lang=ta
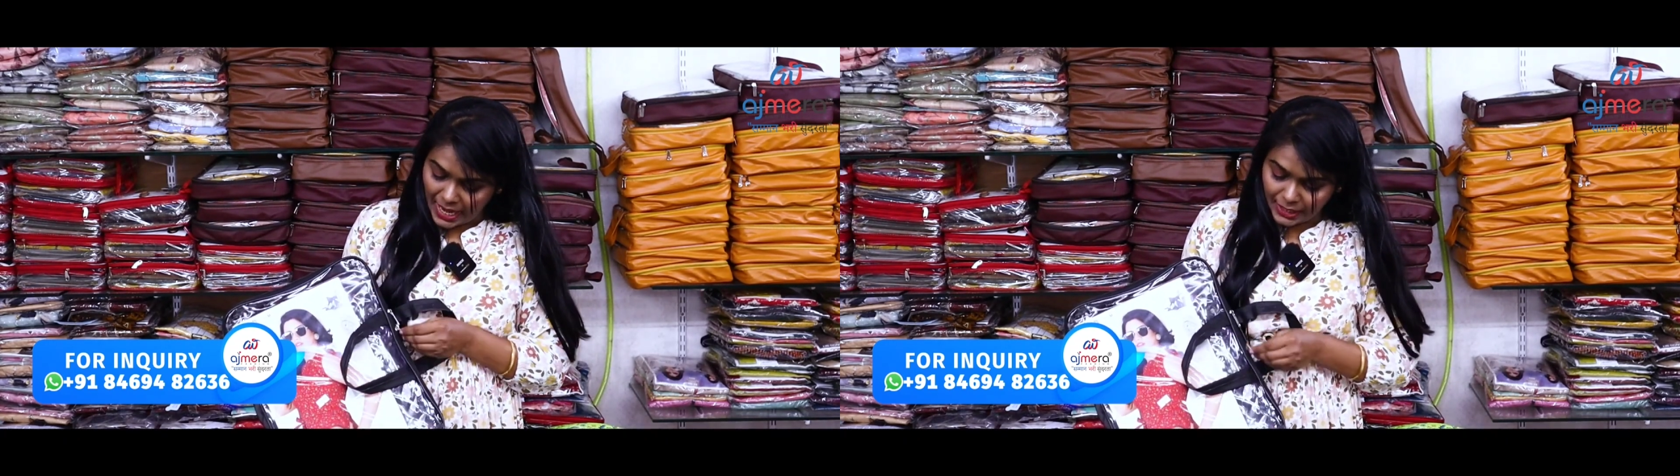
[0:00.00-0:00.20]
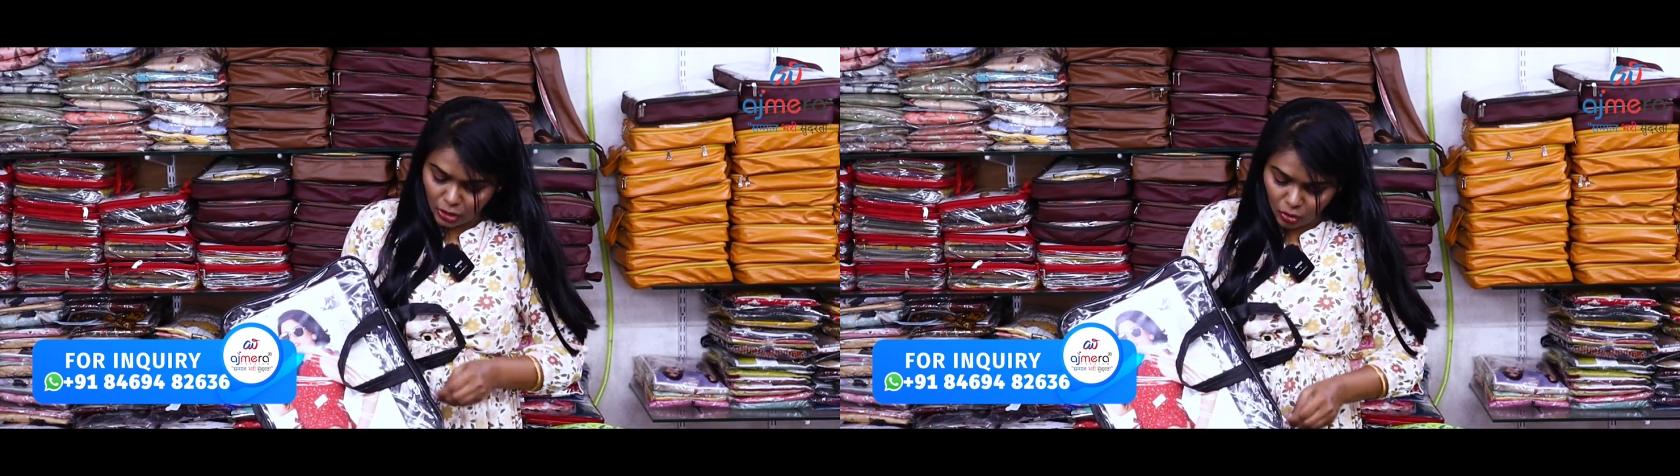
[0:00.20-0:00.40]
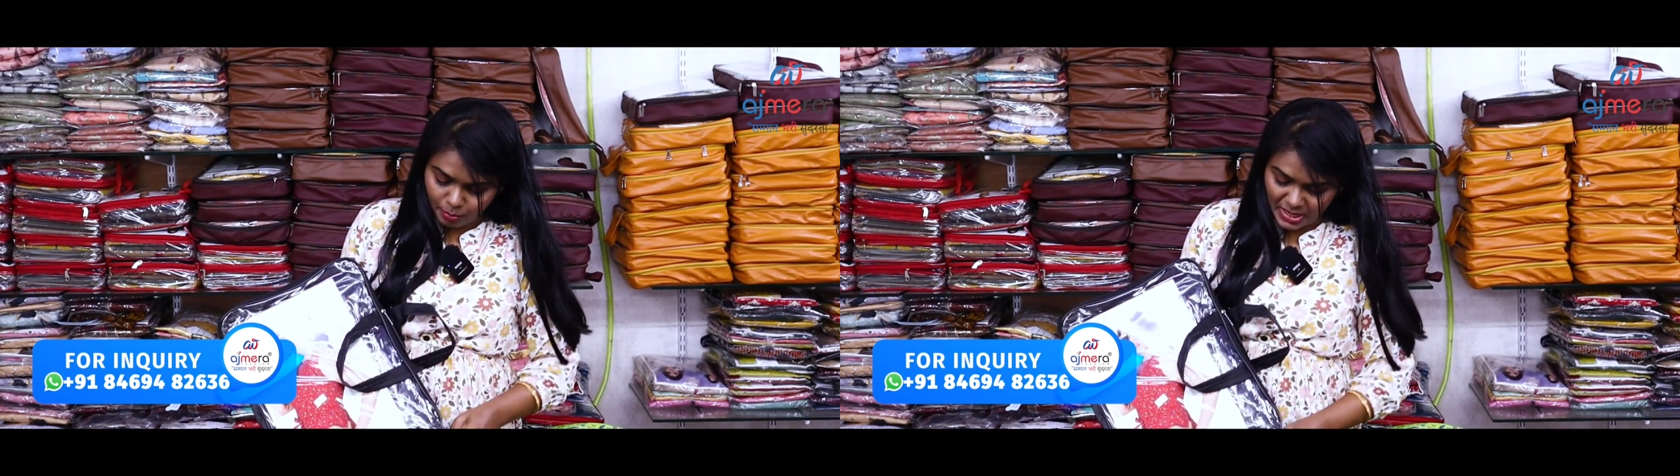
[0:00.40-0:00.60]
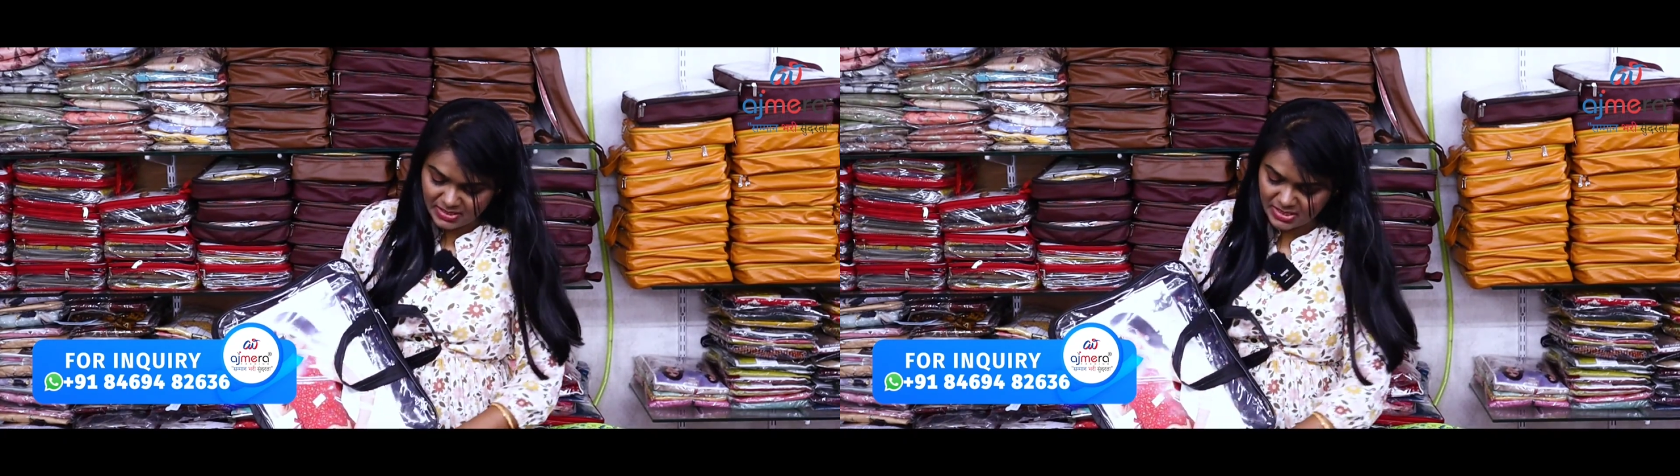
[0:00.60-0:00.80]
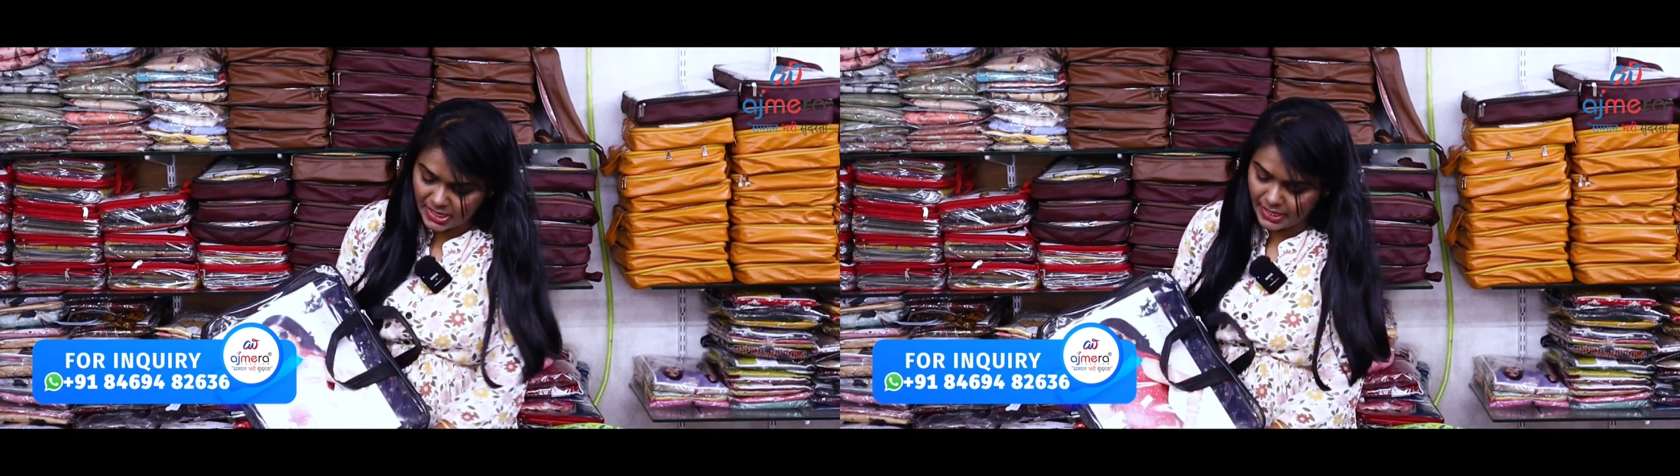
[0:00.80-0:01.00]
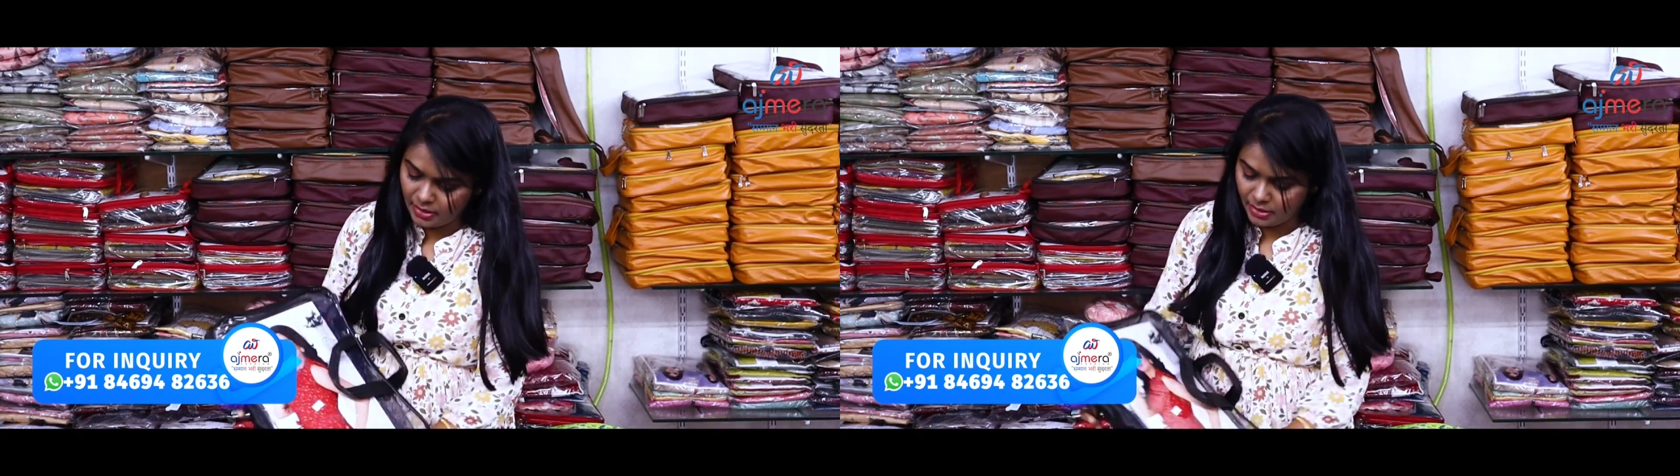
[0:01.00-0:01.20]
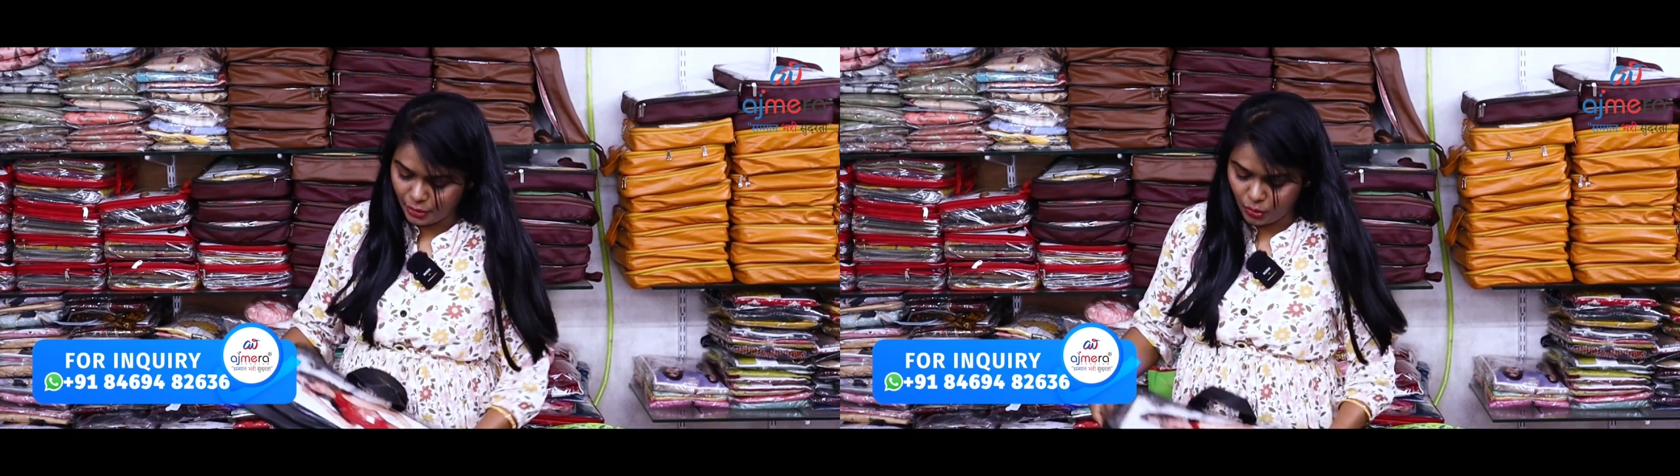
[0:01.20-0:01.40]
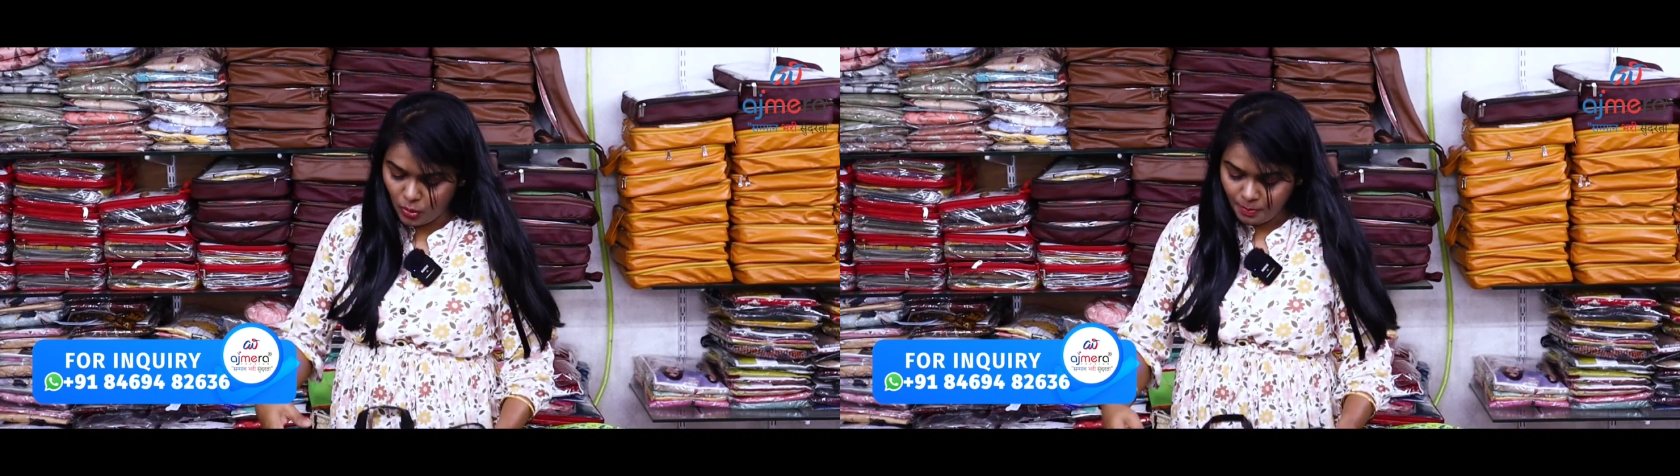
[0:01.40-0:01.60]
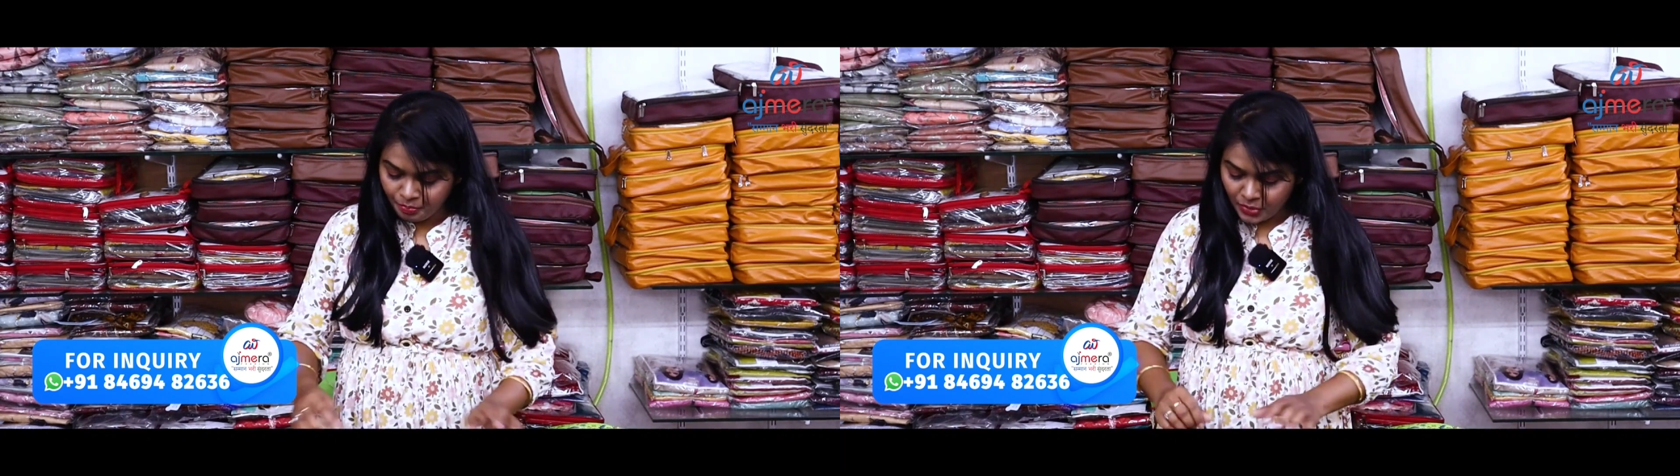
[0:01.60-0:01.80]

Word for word: கேட்லாக் பேஸ்டு என்ன இருக்கோ